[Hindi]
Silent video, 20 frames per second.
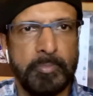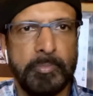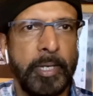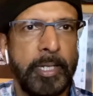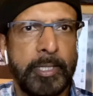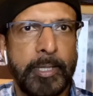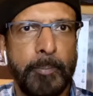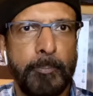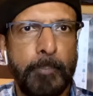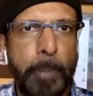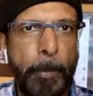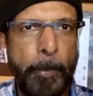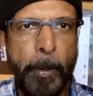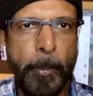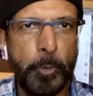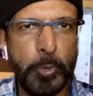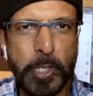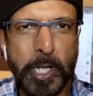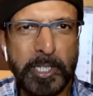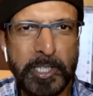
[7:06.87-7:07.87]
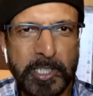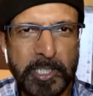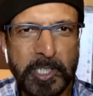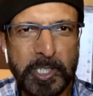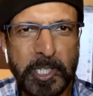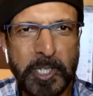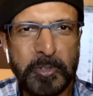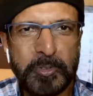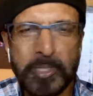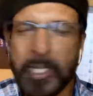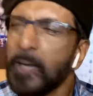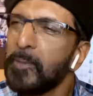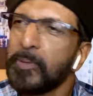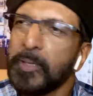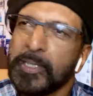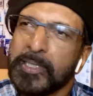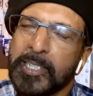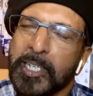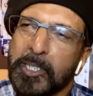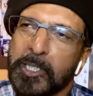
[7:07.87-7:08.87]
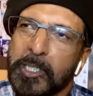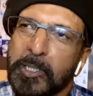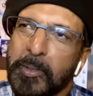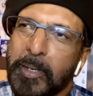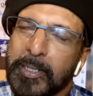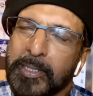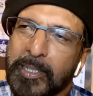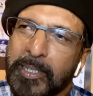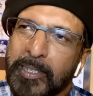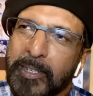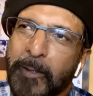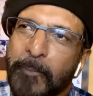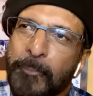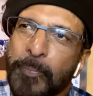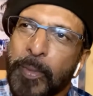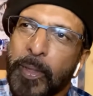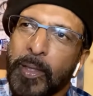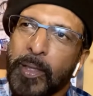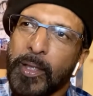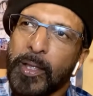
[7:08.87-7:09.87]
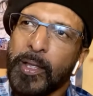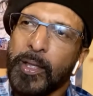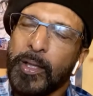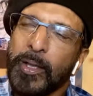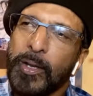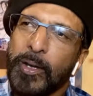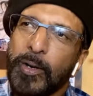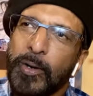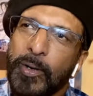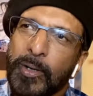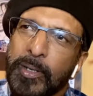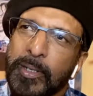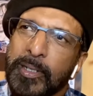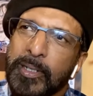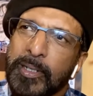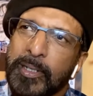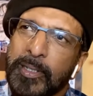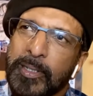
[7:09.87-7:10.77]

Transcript: एकदम पेपअप हो जाते थे देव साहब के साथ ये बात कर और